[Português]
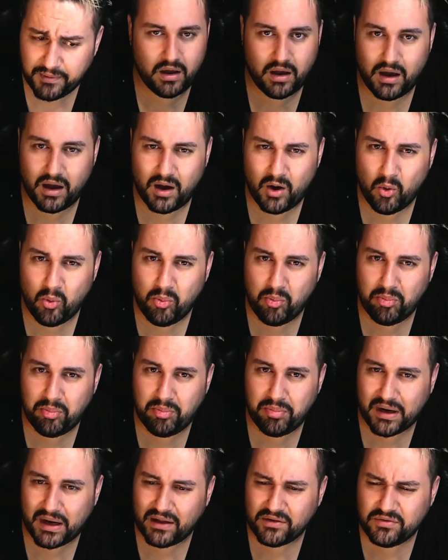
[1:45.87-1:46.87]
há um
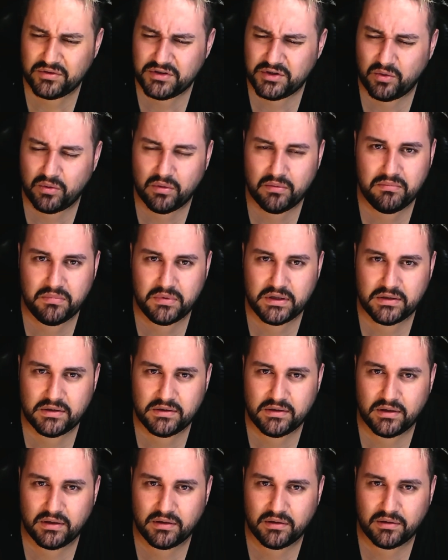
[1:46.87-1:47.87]
prato de
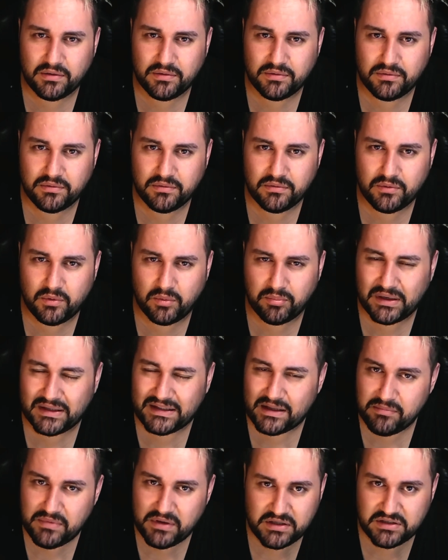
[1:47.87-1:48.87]
comida
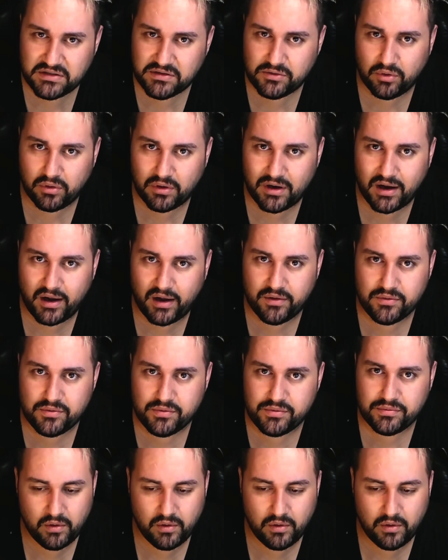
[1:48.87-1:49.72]
completamente intocado.